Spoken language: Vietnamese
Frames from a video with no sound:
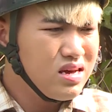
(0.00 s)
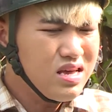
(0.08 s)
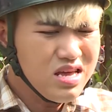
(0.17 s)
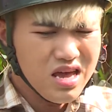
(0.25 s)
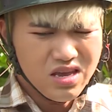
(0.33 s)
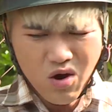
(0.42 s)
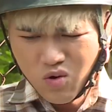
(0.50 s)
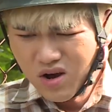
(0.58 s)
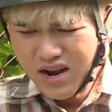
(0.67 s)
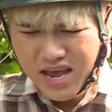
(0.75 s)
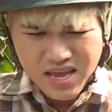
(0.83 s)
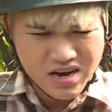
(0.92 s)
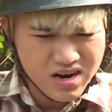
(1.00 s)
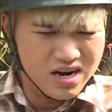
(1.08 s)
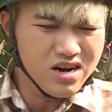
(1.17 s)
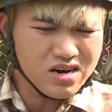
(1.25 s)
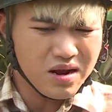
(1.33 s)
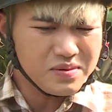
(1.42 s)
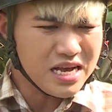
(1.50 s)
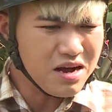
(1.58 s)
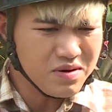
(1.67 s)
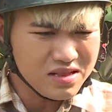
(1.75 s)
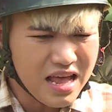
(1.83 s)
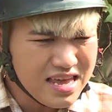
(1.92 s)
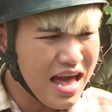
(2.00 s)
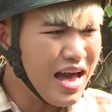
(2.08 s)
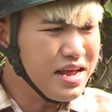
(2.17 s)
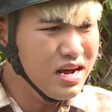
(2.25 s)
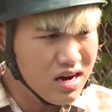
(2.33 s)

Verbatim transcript: cái gì chú cứ đi giữa đường làm sao mà người ta chạy